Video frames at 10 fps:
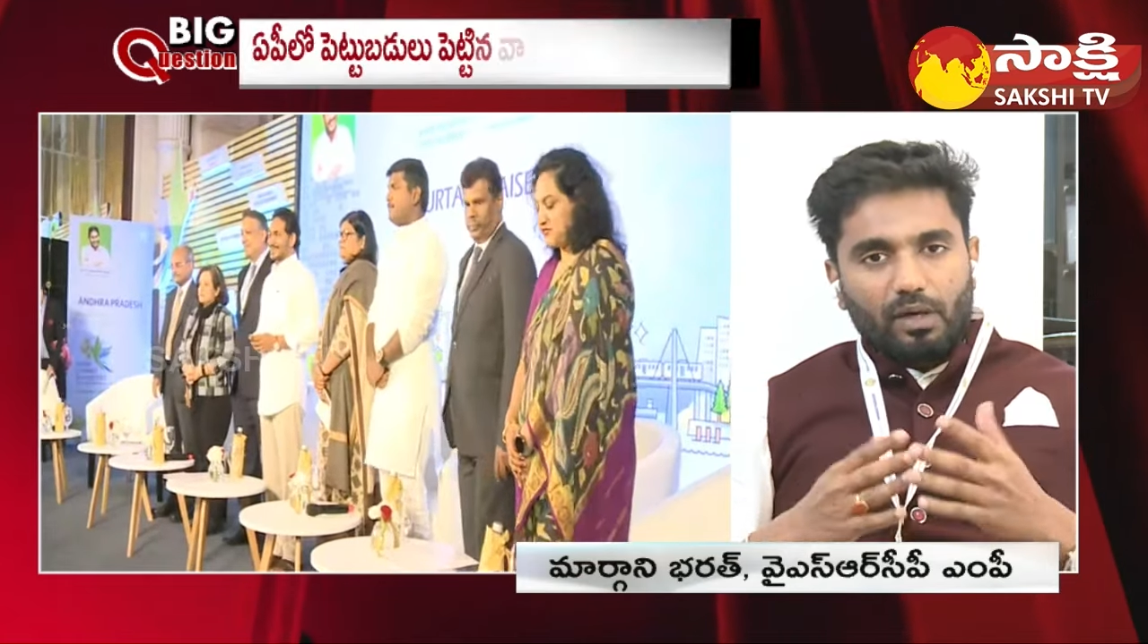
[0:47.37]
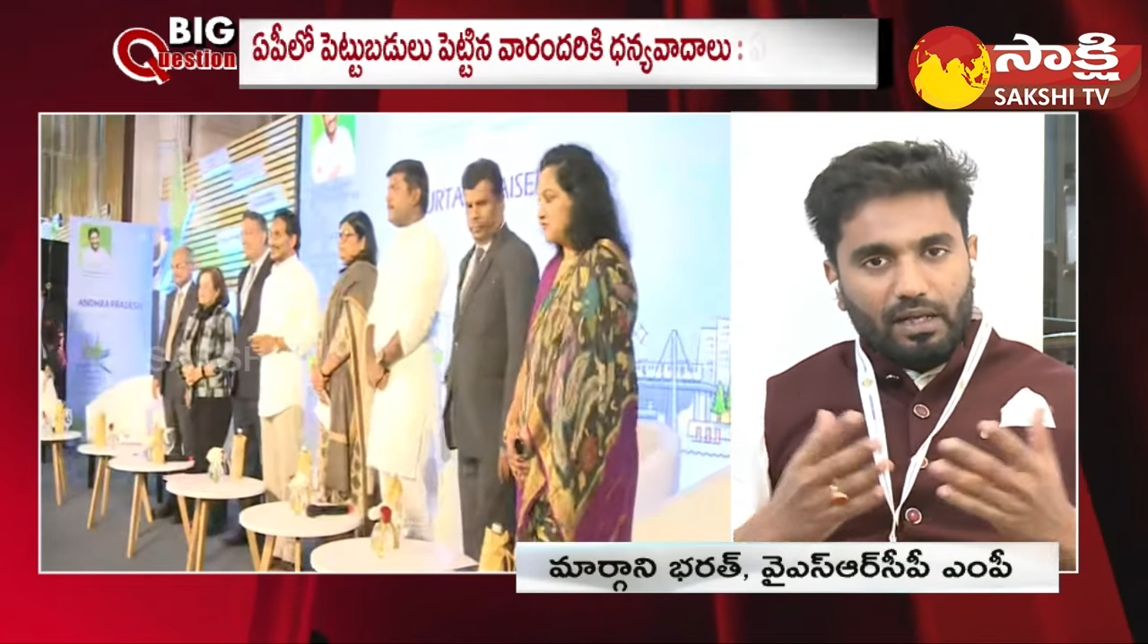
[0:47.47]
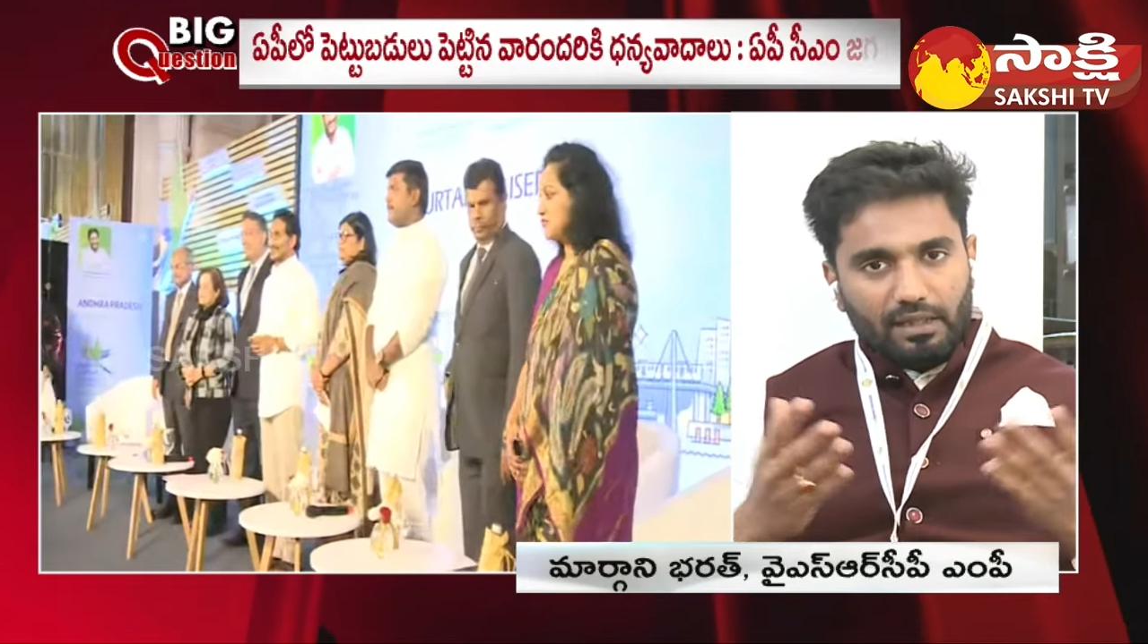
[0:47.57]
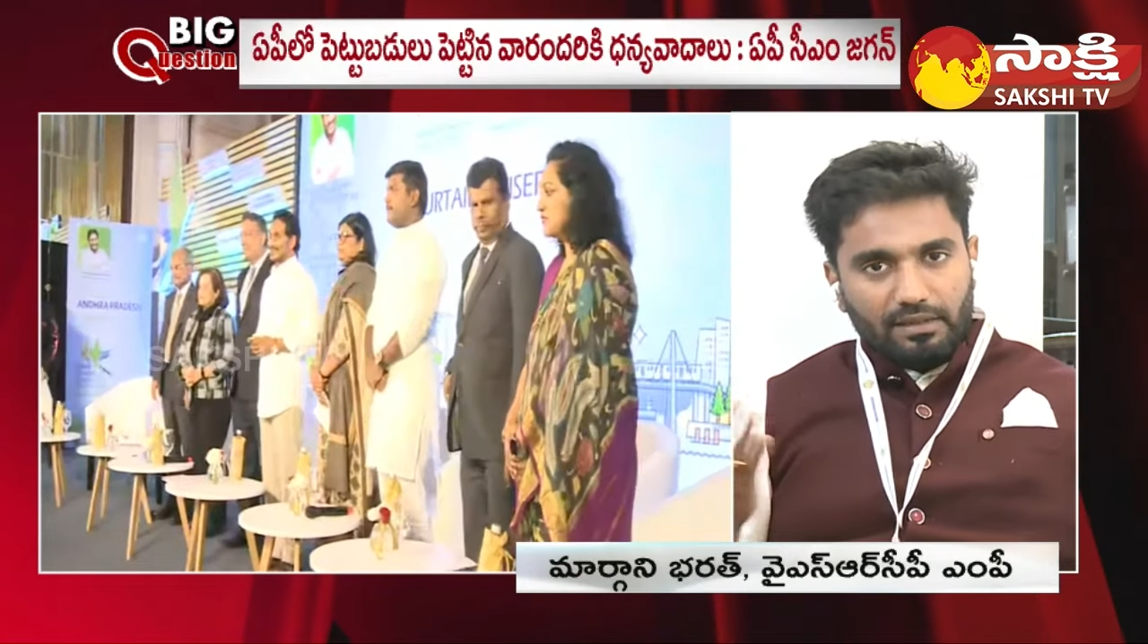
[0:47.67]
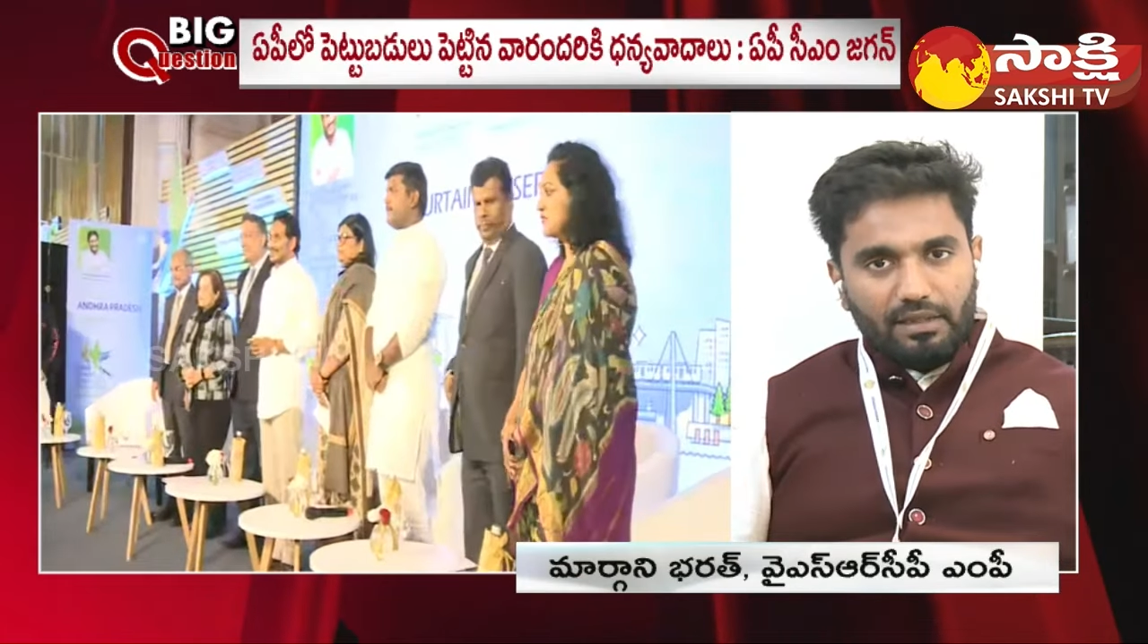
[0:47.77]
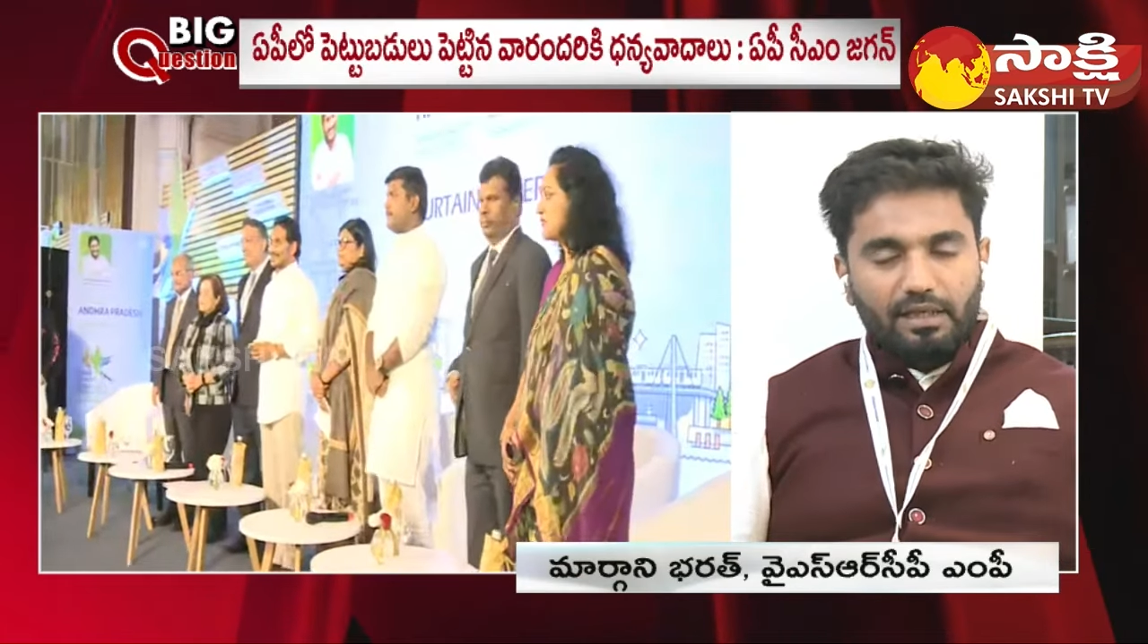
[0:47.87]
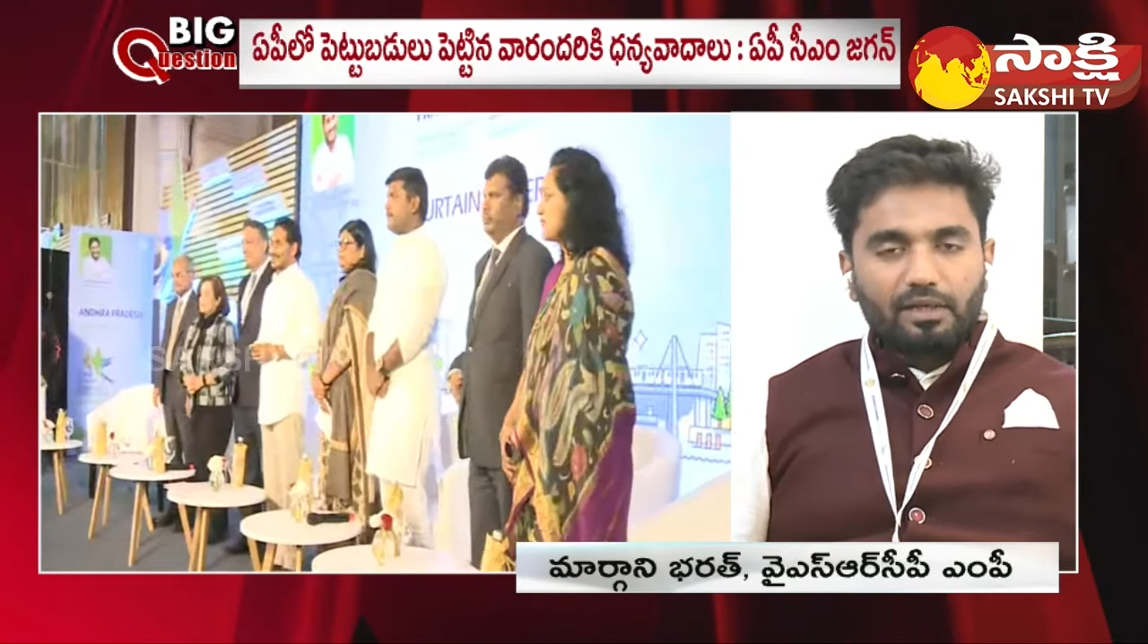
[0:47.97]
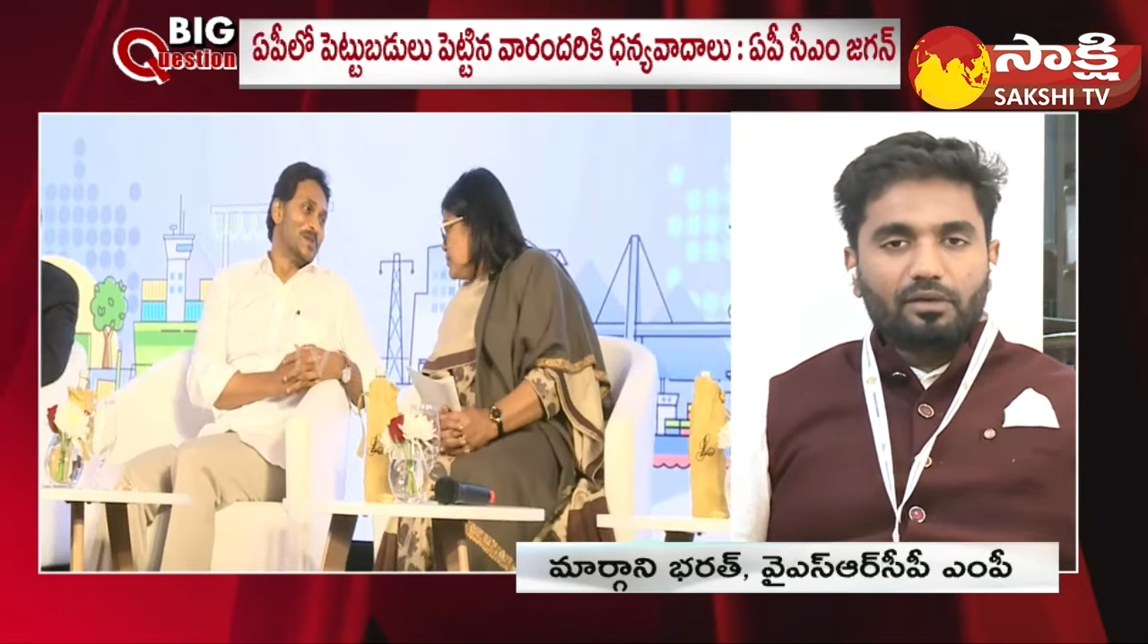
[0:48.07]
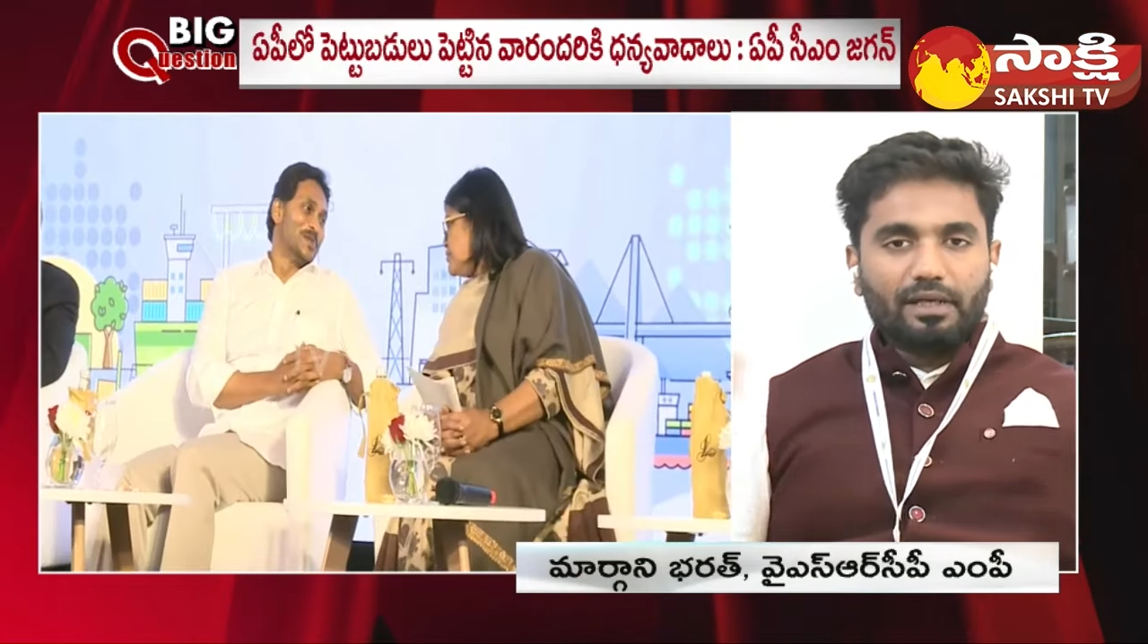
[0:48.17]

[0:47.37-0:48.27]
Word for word: వాళ్ళందరినీ కూడా